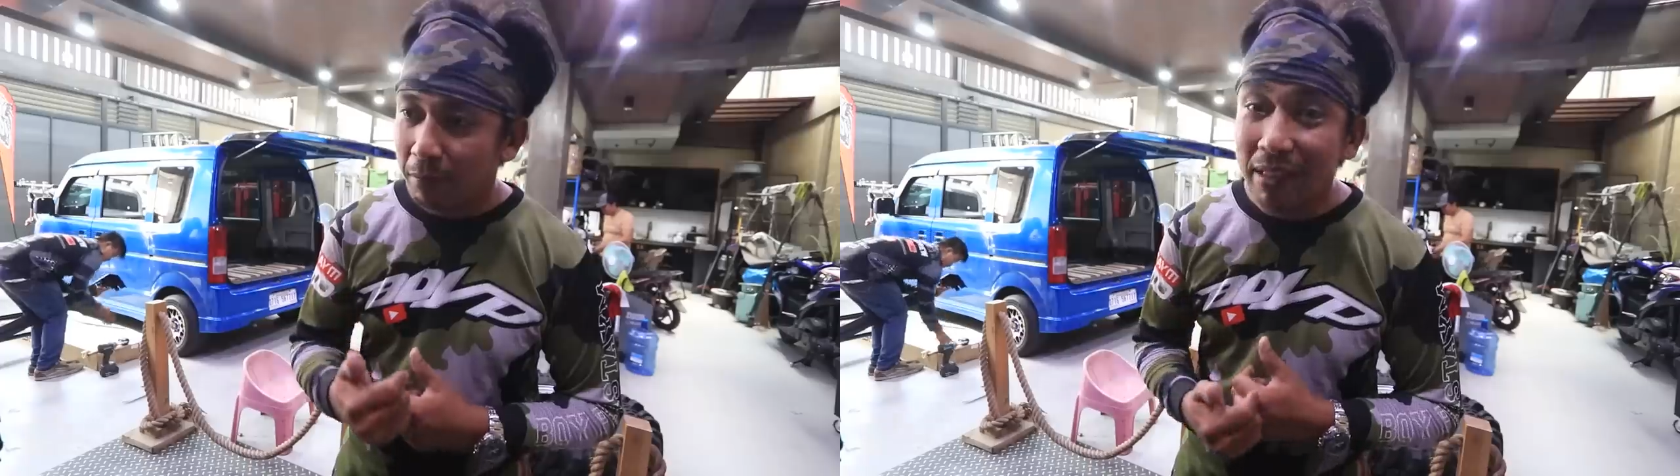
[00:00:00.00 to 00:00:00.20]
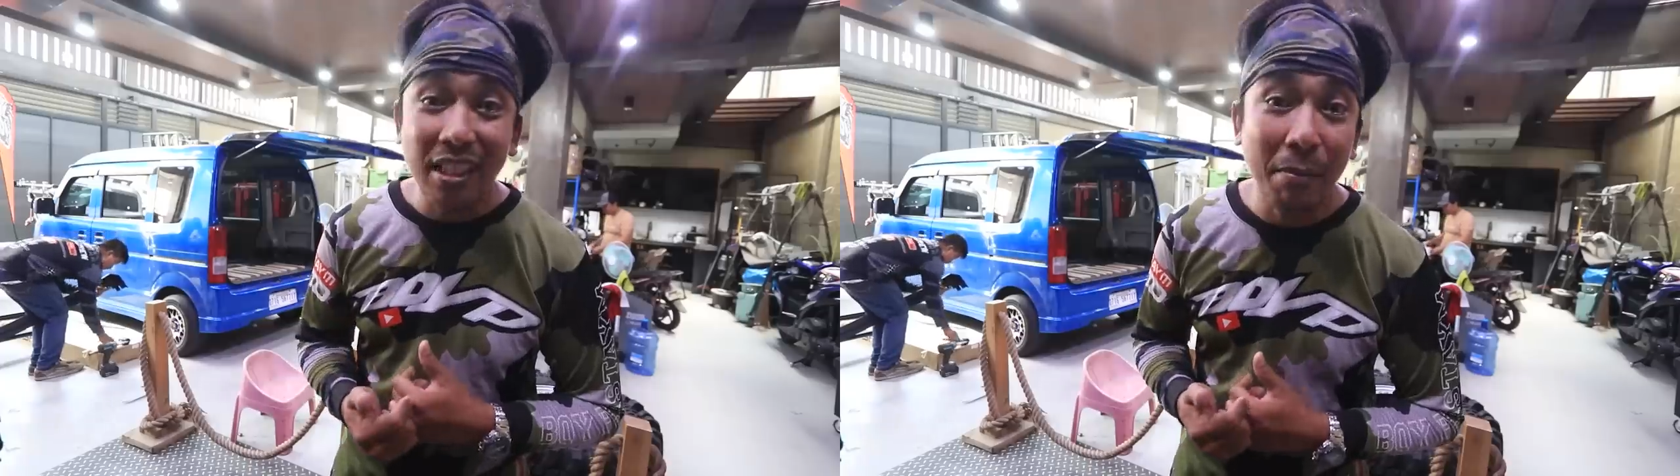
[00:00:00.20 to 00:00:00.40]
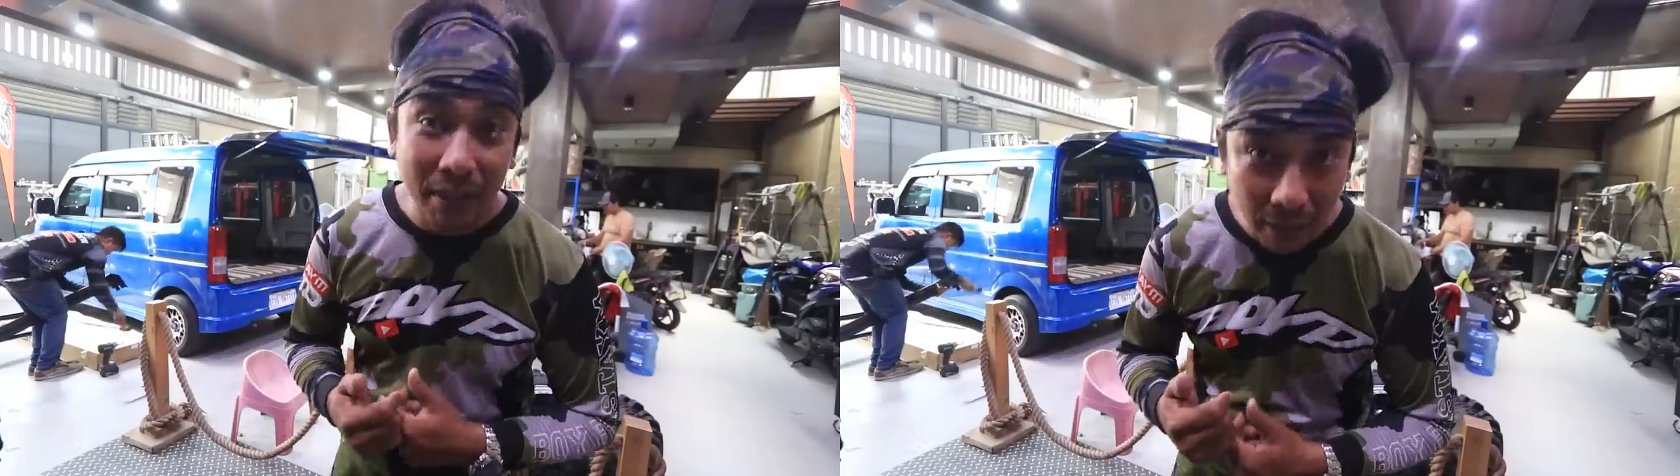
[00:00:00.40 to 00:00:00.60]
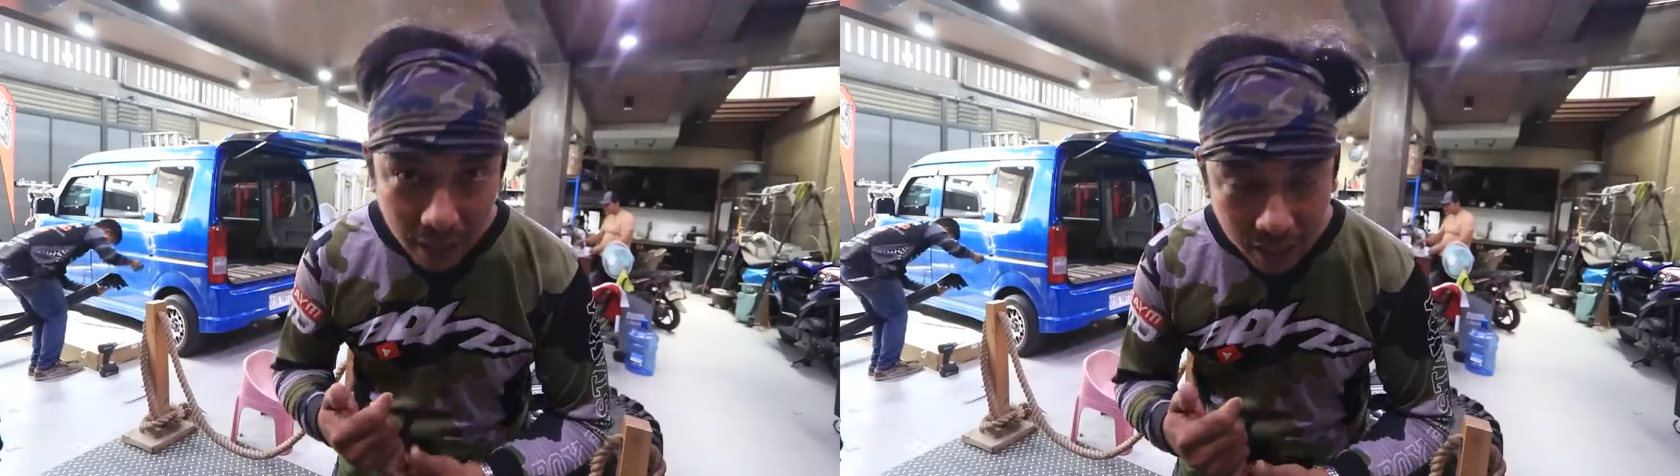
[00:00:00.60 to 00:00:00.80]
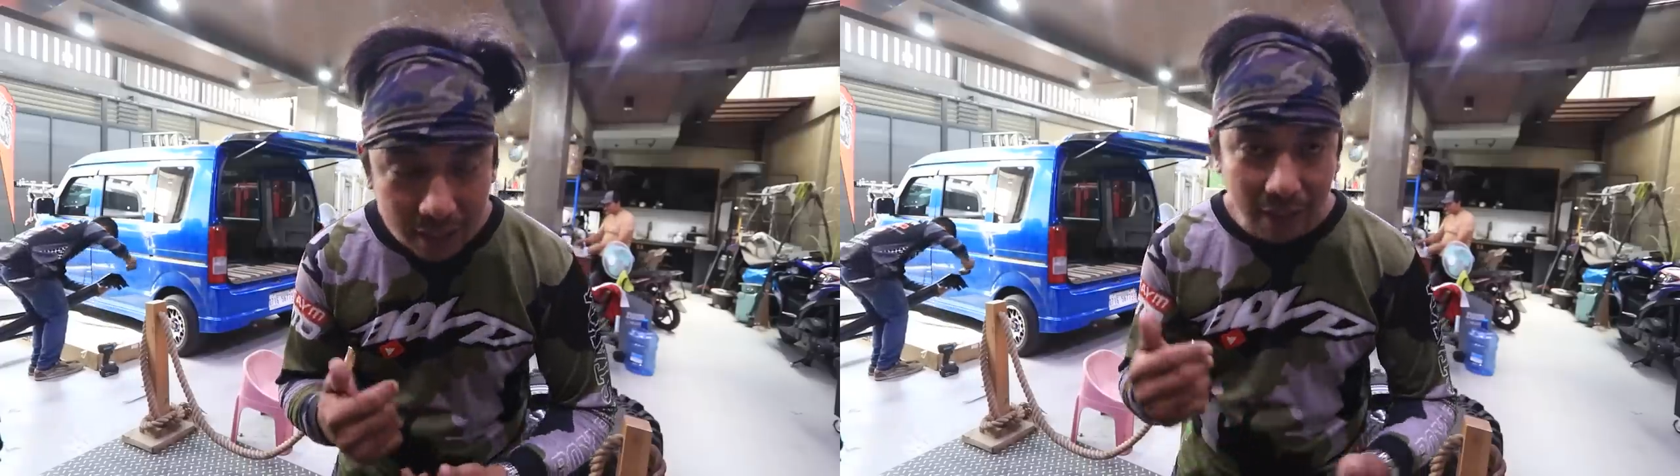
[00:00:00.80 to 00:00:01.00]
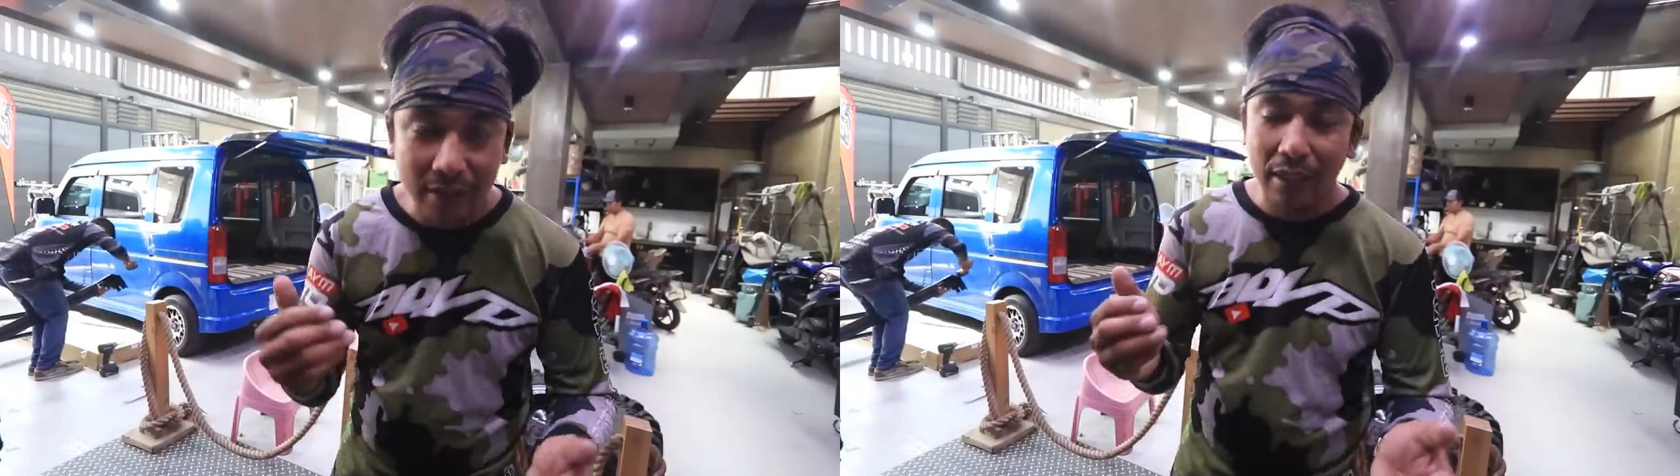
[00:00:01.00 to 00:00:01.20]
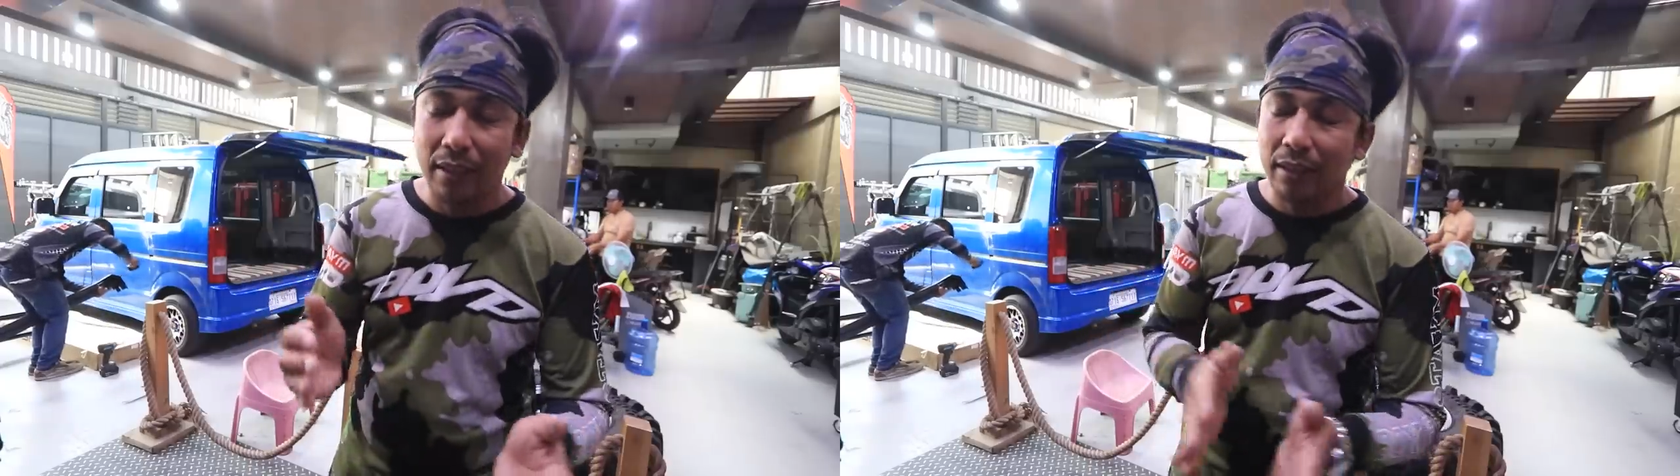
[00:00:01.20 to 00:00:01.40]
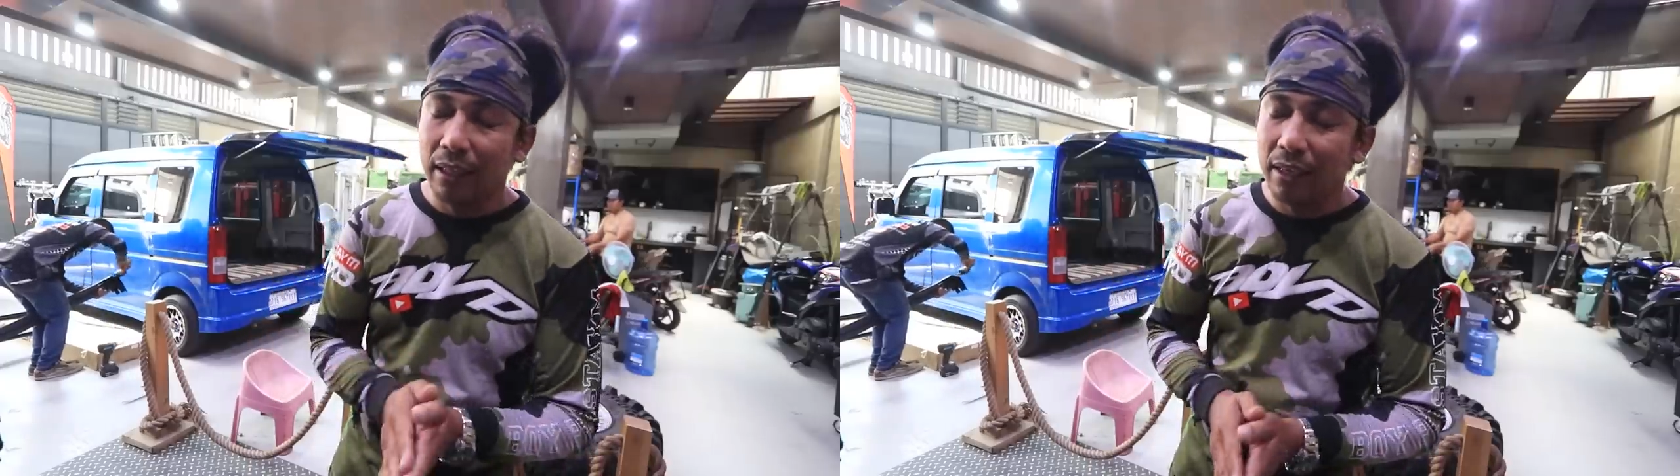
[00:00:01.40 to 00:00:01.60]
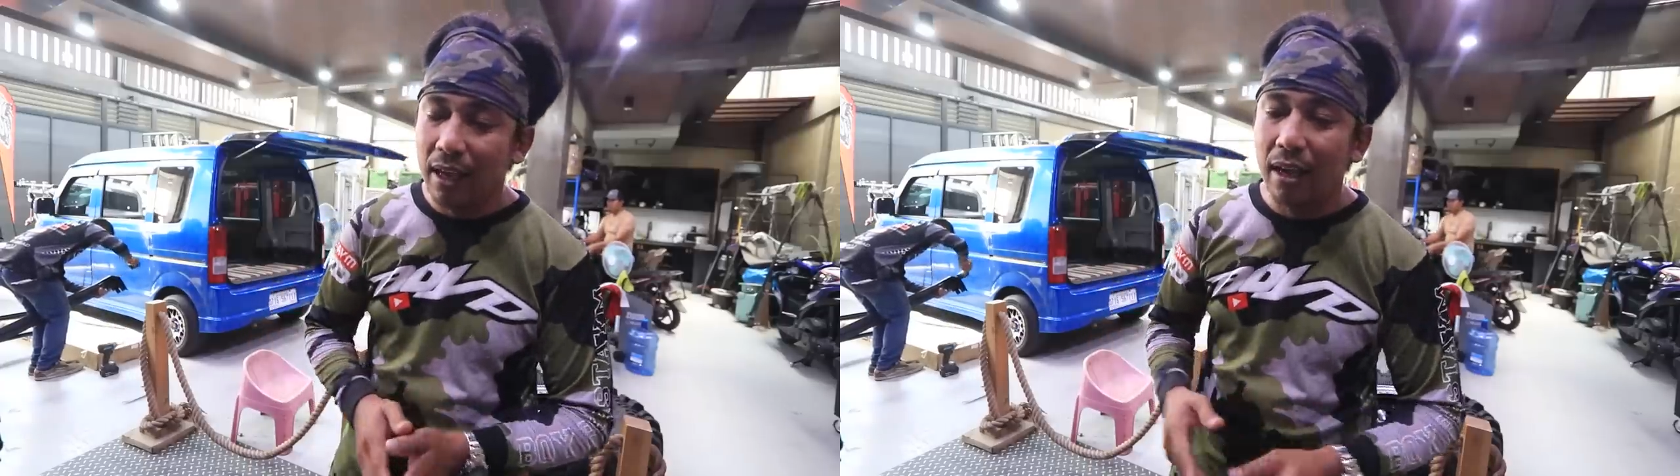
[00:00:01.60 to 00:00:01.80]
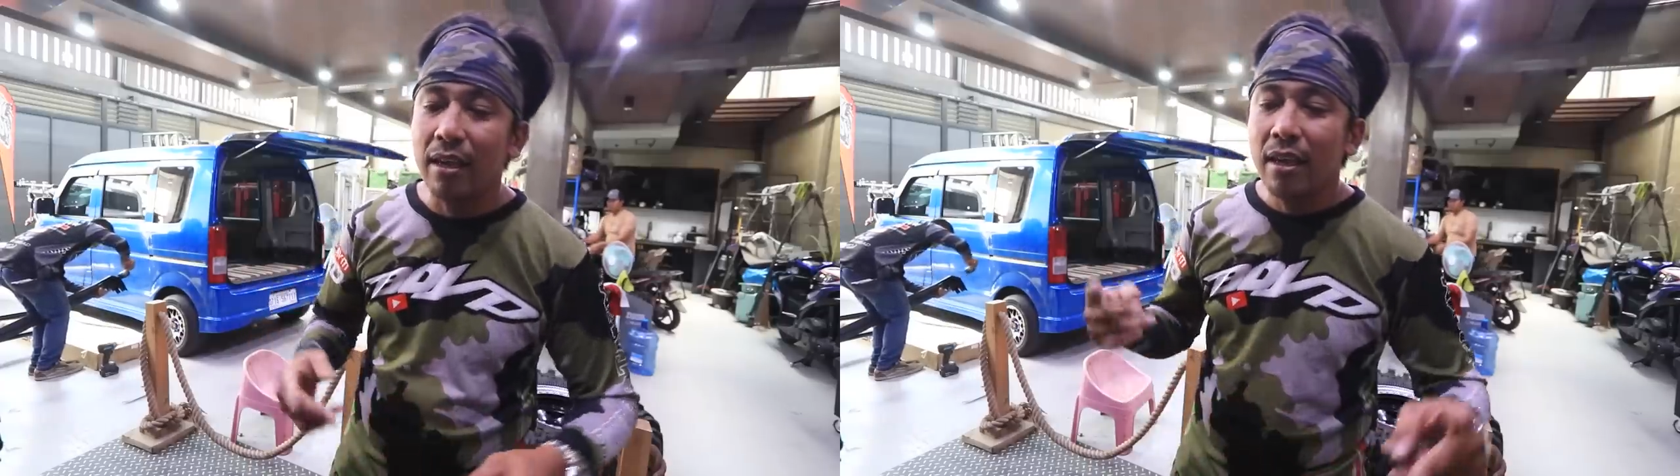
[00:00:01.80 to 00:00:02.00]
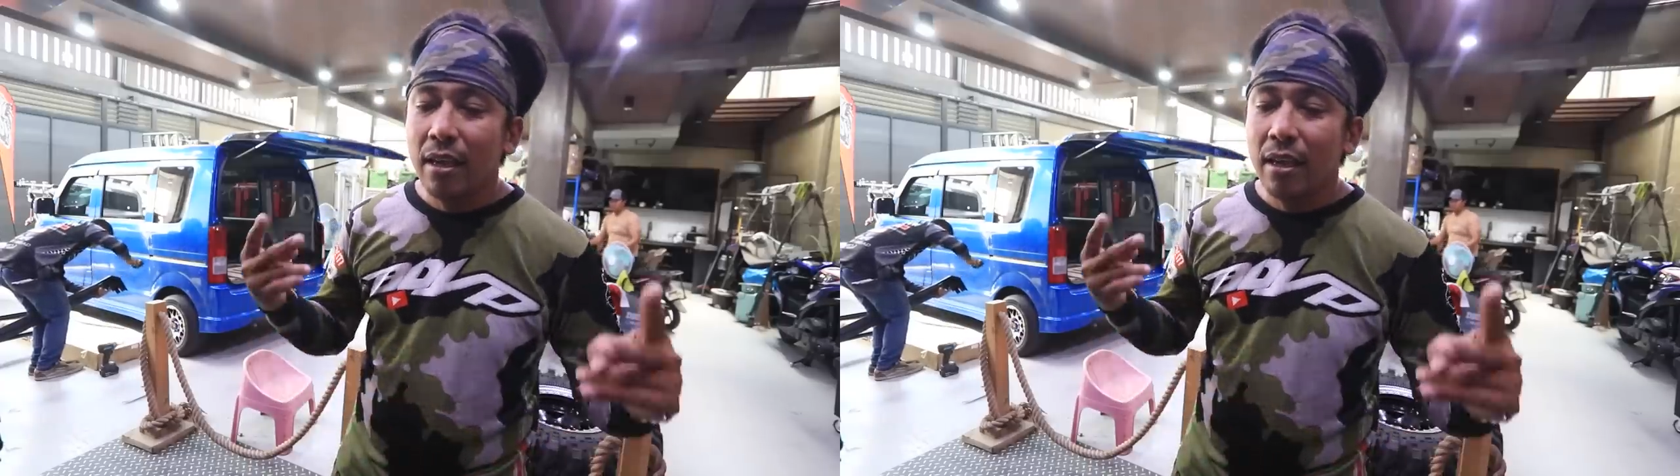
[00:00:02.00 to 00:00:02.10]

pansamantala. Kasi talagang